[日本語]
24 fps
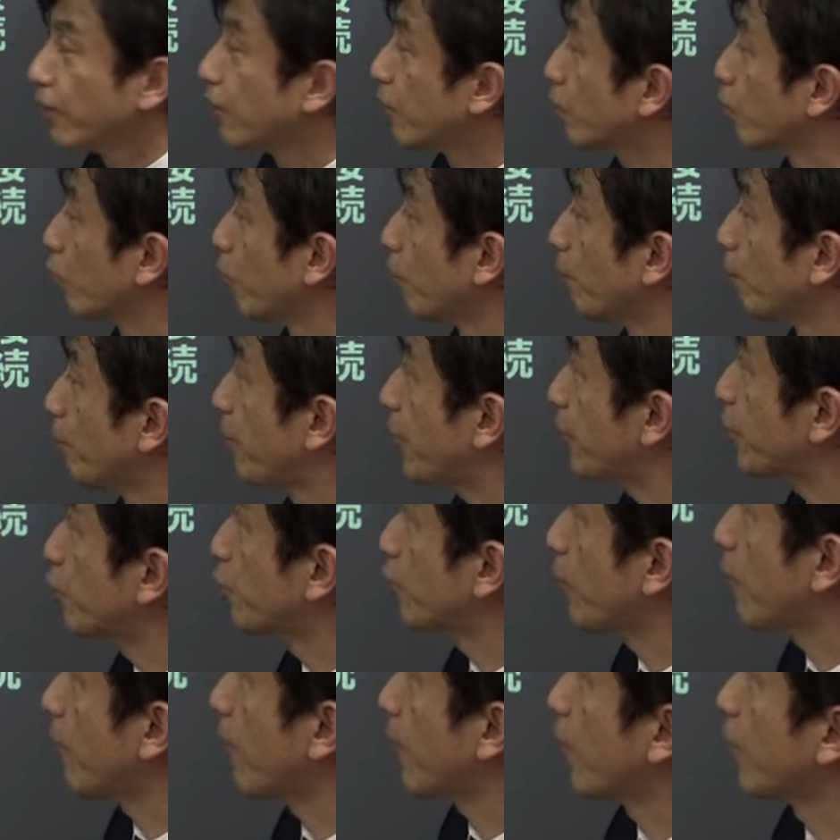そのべしの
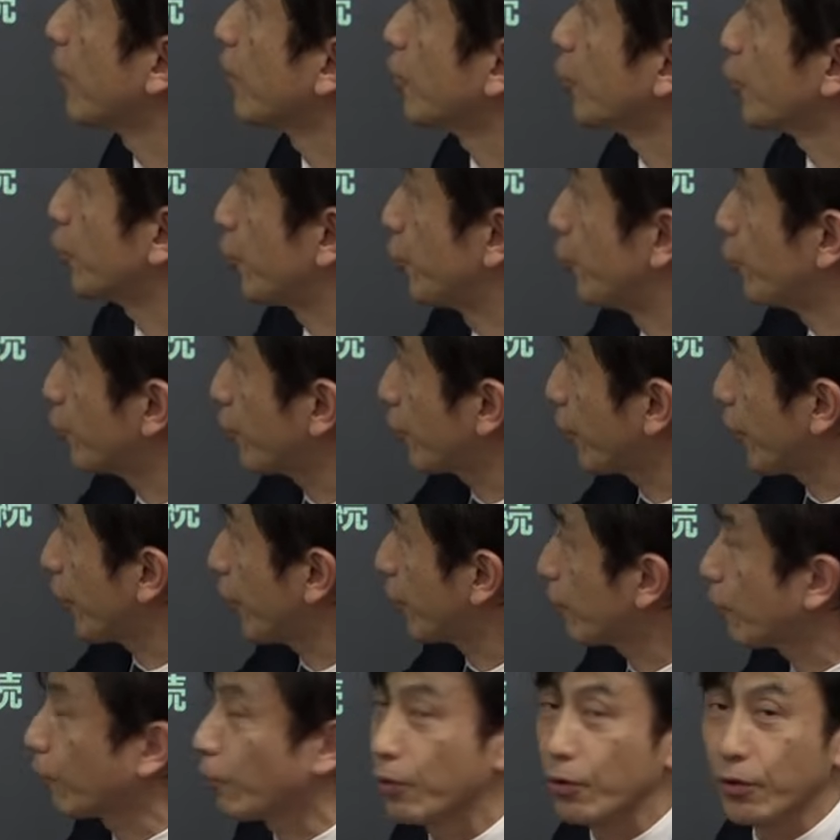上は修止形
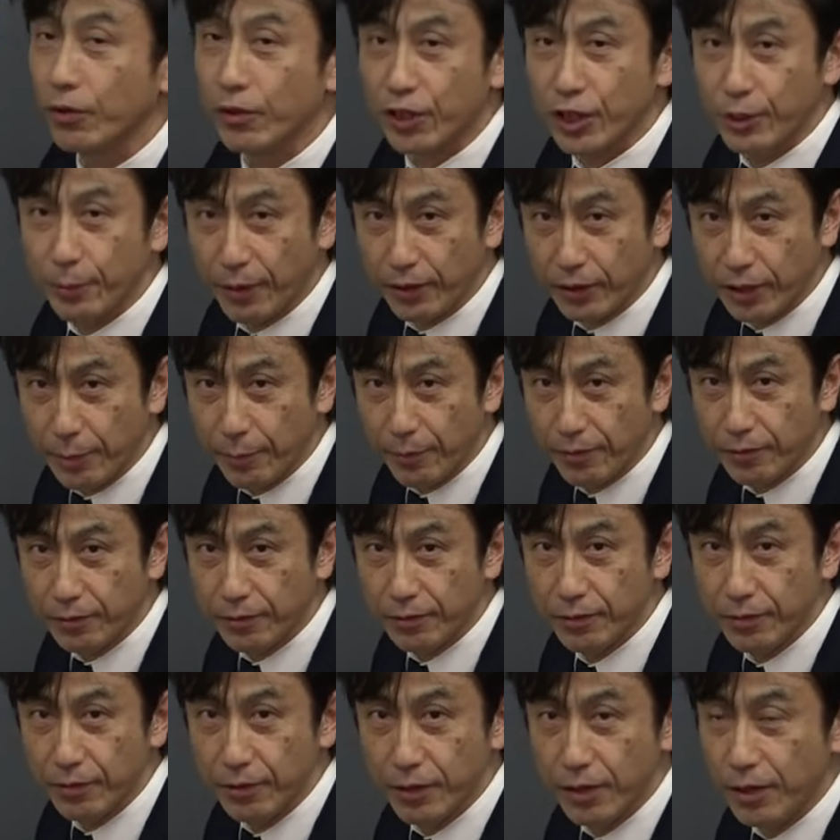と決まってきま
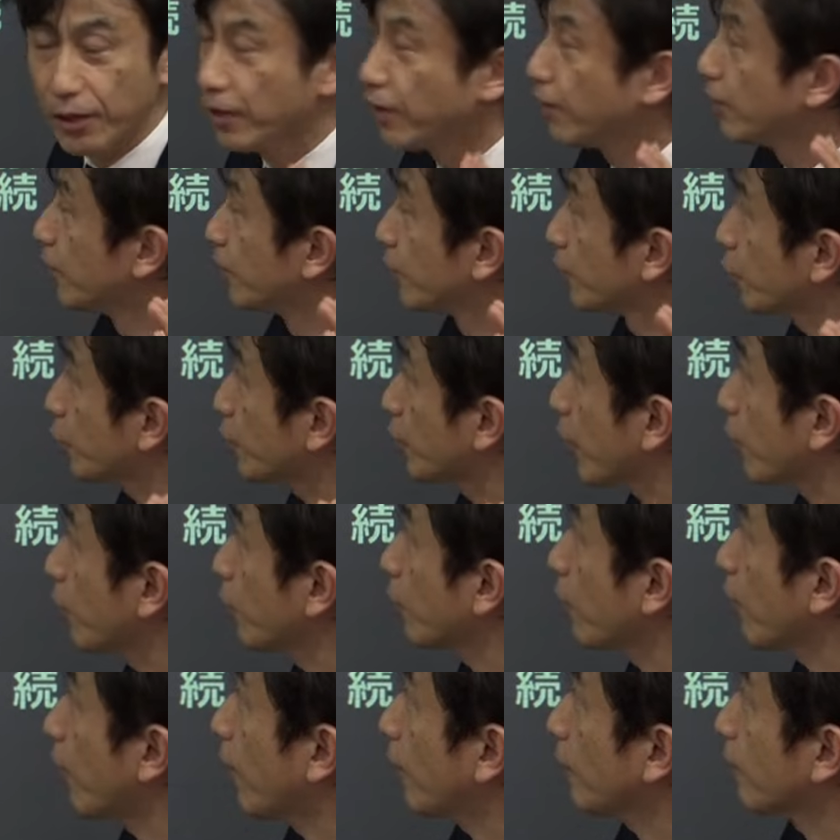す。そして今
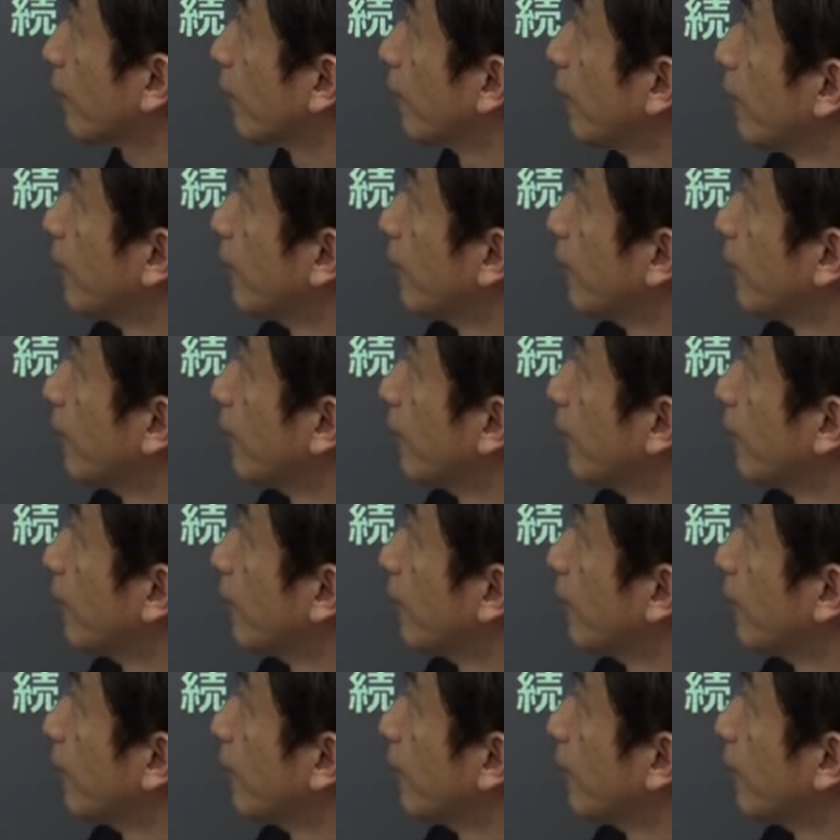度は